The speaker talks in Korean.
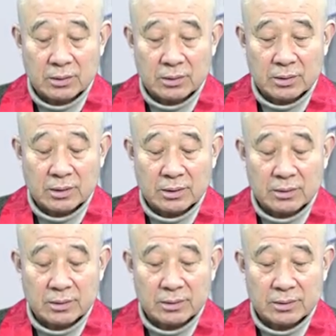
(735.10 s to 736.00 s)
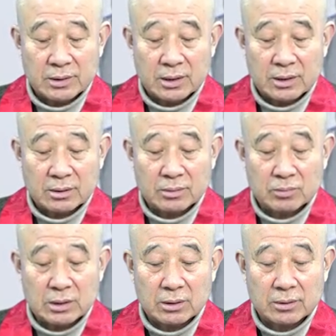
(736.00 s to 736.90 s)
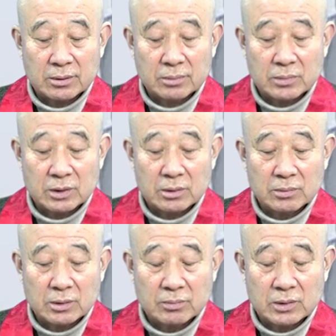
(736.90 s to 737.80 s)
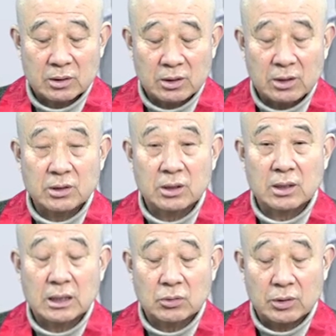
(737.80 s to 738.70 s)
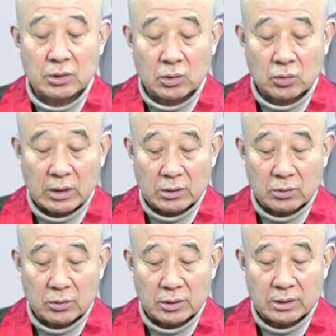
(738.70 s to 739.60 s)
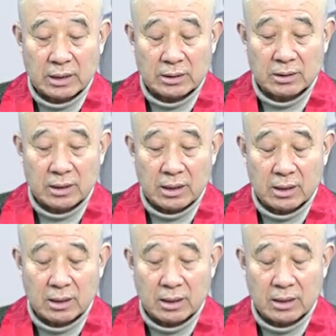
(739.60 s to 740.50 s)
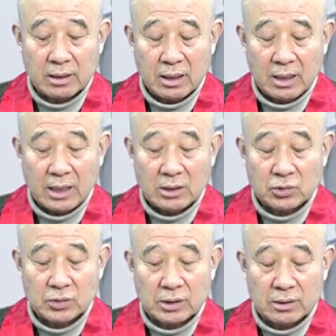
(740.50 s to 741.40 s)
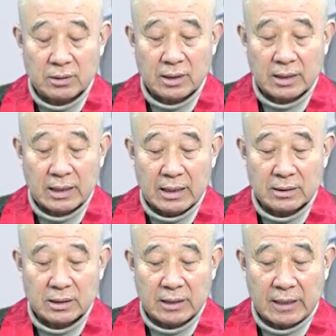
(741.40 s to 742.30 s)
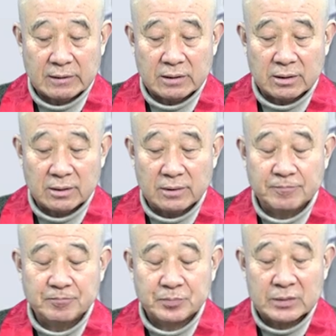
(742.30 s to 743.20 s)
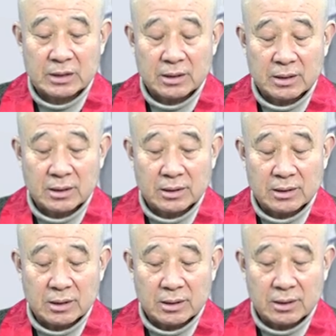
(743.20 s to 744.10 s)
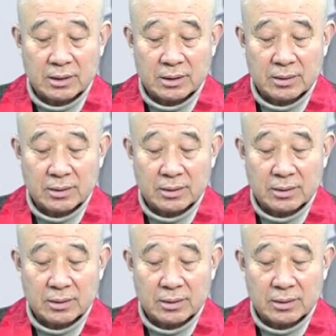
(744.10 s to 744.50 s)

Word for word: 어, 제가 어떤 뭐큰 저를 가지고 있는 것도 아니고 그래서 하여튼 내가 할 수 있는 데까지 가서 이제